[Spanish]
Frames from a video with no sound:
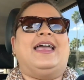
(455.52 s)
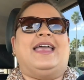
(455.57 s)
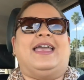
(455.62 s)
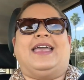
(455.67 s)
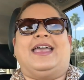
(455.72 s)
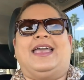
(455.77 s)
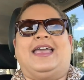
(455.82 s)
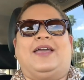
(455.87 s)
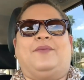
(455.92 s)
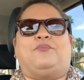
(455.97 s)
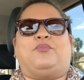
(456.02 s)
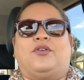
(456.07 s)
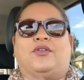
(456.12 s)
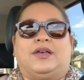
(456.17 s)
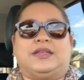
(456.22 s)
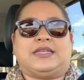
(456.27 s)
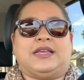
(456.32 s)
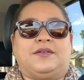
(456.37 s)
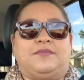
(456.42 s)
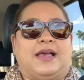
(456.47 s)
Eh, ¿Puedo
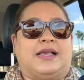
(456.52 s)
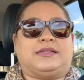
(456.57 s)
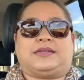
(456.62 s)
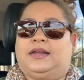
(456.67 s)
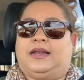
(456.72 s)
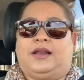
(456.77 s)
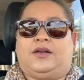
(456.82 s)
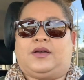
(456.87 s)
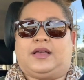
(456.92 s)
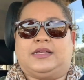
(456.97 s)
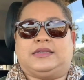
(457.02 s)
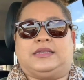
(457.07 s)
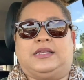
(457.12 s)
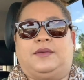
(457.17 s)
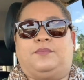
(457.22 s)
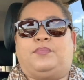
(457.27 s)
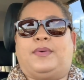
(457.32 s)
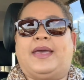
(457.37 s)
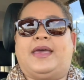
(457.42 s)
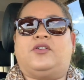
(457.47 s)
hacer más? Claro que
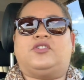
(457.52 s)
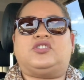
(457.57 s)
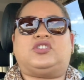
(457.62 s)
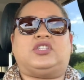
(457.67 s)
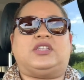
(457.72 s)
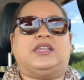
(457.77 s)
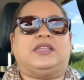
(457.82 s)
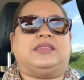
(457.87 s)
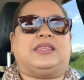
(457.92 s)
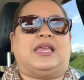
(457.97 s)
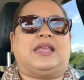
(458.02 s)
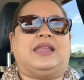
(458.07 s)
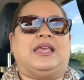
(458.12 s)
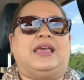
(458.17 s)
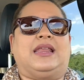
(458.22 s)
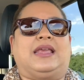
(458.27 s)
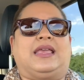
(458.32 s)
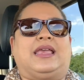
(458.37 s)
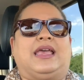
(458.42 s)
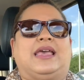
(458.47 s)
sí, pero sin
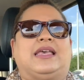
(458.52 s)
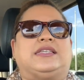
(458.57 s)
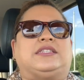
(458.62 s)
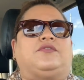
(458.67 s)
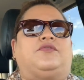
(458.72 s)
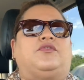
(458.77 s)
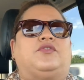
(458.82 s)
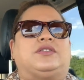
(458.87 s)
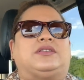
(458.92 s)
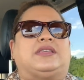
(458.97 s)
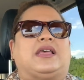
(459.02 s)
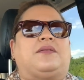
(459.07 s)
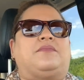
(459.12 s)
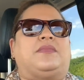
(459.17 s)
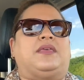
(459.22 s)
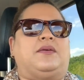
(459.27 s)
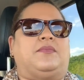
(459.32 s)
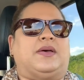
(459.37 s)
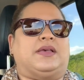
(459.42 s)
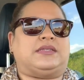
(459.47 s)
tener que
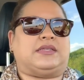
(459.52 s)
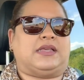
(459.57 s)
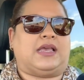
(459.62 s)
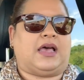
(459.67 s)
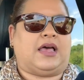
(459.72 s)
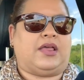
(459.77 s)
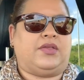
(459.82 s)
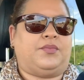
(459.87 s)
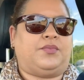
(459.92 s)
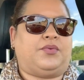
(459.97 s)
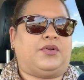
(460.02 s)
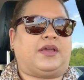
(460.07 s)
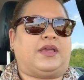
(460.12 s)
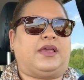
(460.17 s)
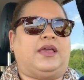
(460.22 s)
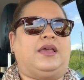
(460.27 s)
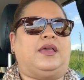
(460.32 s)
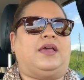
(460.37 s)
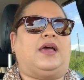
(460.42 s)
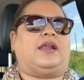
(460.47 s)
esforzarme demasiado,
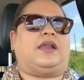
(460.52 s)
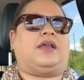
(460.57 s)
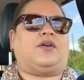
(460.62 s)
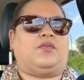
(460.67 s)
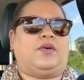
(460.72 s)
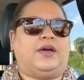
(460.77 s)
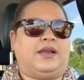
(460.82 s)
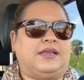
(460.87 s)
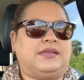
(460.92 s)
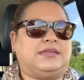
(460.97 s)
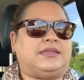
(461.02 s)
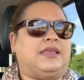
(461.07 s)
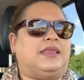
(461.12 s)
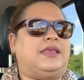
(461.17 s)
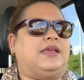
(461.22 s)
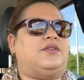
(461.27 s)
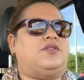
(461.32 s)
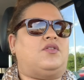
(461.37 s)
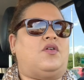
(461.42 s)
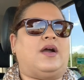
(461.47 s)
porque recuérdense
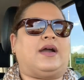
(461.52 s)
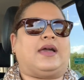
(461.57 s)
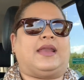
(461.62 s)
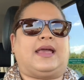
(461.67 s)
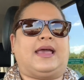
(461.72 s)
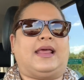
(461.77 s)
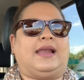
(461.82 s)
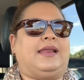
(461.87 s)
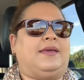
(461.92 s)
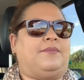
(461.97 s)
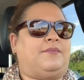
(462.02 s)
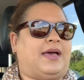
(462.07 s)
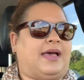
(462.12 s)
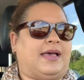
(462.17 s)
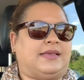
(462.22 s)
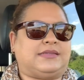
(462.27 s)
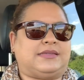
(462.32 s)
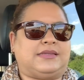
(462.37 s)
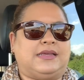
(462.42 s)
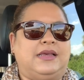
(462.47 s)
de no agregarle
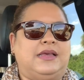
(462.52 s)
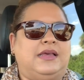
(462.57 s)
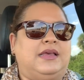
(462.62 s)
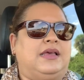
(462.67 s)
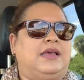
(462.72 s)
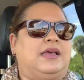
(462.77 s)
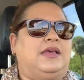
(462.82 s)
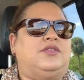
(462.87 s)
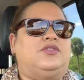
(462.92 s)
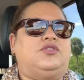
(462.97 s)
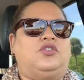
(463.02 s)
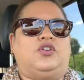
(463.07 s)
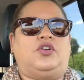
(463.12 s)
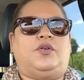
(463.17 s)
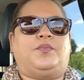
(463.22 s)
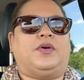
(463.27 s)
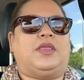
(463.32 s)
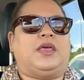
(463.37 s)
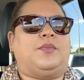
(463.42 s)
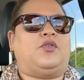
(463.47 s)
más. No
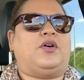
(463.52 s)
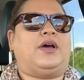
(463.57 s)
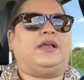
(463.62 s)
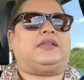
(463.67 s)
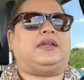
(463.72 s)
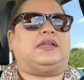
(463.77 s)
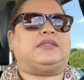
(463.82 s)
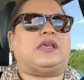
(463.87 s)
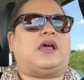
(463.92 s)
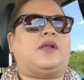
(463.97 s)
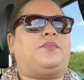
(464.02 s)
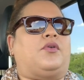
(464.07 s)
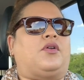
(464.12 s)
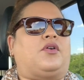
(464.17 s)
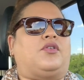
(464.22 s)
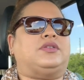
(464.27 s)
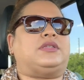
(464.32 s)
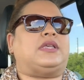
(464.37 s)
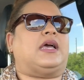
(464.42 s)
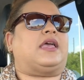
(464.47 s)
nos podemos estresar
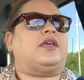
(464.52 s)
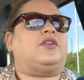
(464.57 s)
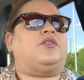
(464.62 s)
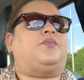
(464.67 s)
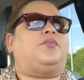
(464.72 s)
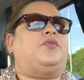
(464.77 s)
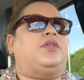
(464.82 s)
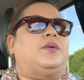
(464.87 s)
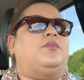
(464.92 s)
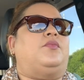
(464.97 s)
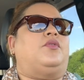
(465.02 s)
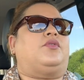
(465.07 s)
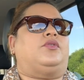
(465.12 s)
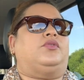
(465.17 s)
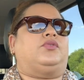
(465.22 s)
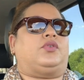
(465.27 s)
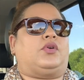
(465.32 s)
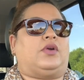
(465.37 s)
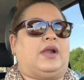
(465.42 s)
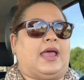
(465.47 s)
por cosas que no podemos
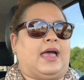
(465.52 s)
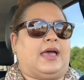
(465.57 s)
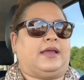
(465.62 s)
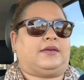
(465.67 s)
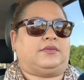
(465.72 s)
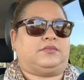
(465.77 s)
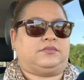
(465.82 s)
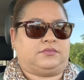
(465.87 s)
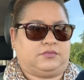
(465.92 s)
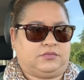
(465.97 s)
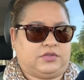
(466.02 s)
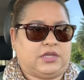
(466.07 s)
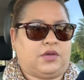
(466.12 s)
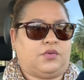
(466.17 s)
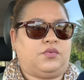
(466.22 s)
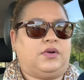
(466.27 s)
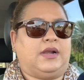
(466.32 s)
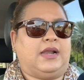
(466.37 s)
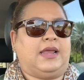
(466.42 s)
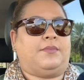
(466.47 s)
controlar,
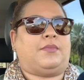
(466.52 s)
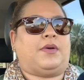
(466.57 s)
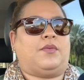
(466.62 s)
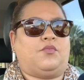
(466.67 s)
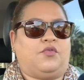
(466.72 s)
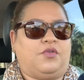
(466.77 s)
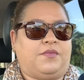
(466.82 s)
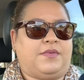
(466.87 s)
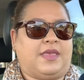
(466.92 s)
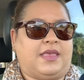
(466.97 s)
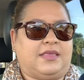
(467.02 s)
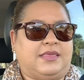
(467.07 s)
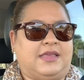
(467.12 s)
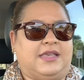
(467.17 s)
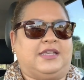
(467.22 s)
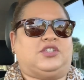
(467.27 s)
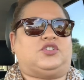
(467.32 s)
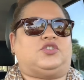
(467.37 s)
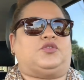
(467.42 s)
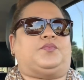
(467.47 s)
según lema, muy bien
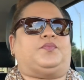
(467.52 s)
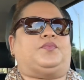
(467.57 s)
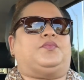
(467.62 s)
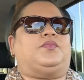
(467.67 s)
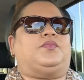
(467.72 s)
dicho.